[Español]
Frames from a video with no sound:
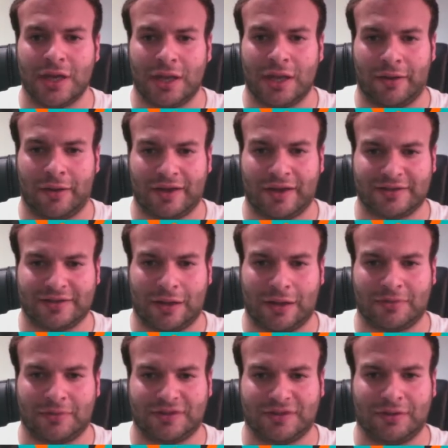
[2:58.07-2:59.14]
La verdad que
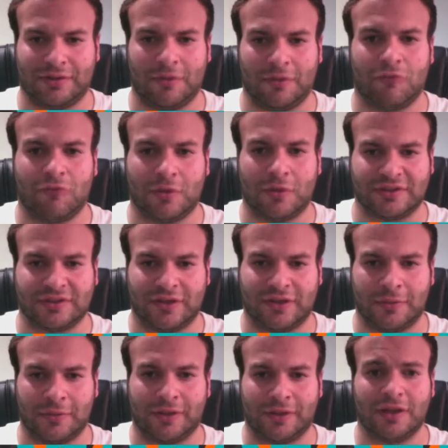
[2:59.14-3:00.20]
estaban bastante bien, fue bastante
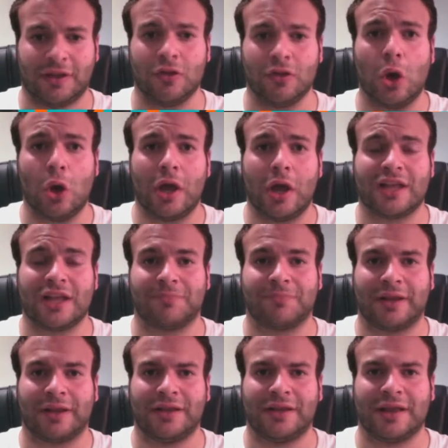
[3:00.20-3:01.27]
divertido. Las
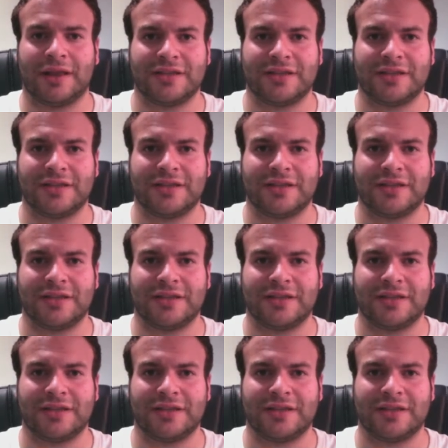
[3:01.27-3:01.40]
partidas